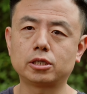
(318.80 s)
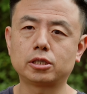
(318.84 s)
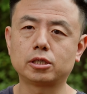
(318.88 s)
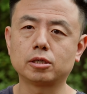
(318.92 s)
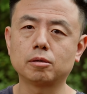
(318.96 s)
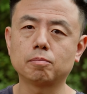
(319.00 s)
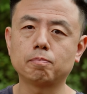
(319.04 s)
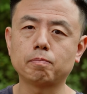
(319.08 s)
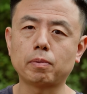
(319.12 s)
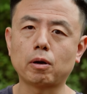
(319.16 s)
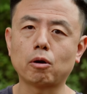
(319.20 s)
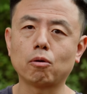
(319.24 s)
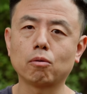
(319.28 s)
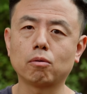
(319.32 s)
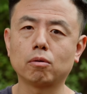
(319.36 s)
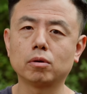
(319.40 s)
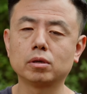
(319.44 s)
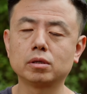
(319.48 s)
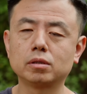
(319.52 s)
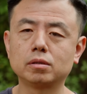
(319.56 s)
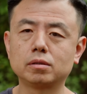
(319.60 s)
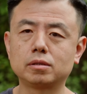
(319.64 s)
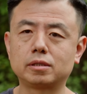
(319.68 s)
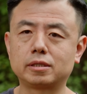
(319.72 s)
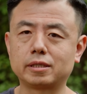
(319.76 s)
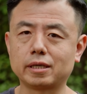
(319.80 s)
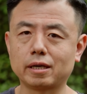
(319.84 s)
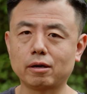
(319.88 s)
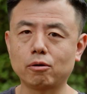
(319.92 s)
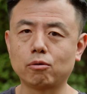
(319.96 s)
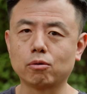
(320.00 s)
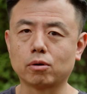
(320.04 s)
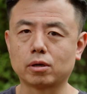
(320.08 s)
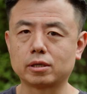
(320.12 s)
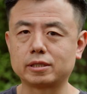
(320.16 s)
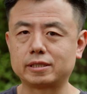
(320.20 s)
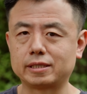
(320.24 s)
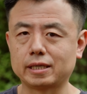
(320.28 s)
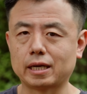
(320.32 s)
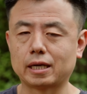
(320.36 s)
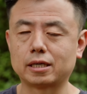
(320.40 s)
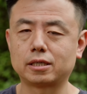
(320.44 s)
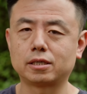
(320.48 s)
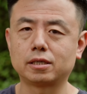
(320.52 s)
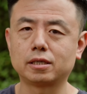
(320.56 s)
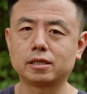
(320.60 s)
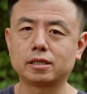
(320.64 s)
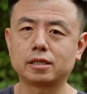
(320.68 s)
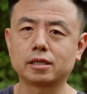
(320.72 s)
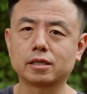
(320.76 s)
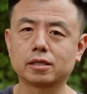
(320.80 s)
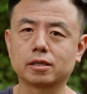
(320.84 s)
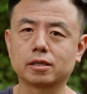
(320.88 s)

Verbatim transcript: 时曝光结果显示的这